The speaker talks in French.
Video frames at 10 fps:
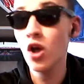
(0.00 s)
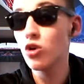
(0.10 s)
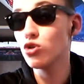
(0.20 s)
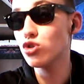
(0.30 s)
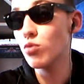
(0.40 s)

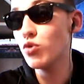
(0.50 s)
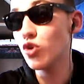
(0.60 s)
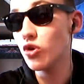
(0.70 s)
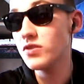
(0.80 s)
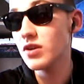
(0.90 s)
le seul
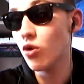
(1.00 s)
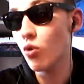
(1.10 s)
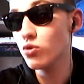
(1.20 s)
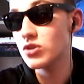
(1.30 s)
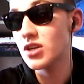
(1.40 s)
buteur de cette
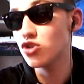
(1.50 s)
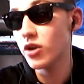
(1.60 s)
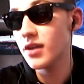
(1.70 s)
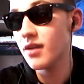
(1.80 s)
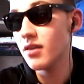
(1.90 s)
ronde c'est
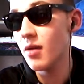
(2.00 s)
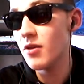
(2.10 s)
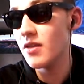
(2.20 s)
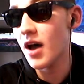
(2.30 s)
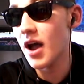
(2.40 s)
Jonathan
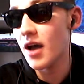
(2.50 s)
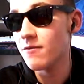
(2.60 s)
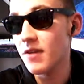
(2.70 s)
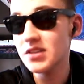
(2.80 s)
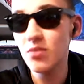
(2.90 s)
David à la
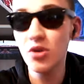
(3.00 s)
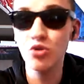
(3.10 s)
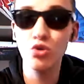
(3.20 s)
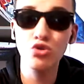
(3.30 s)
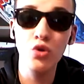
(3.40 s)
20e minute
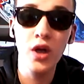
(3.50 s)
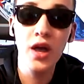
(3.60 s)
de jeu,